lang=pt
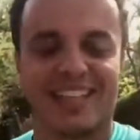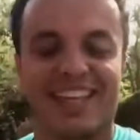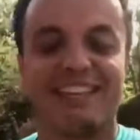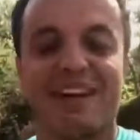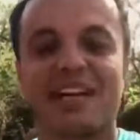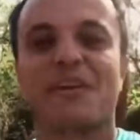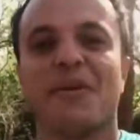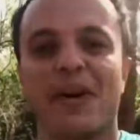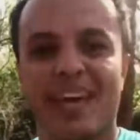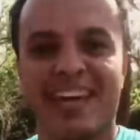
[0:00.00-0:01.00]
ele vai
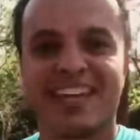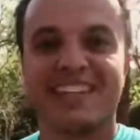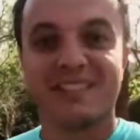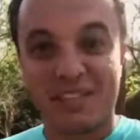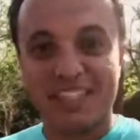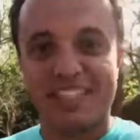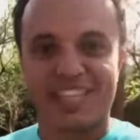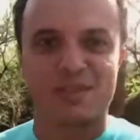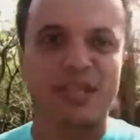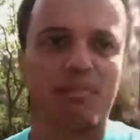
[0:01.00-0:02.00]
correr 20
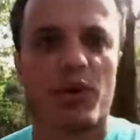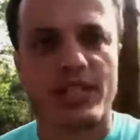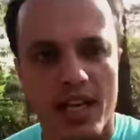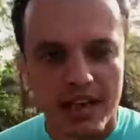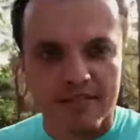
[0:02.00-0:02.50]
anos depois.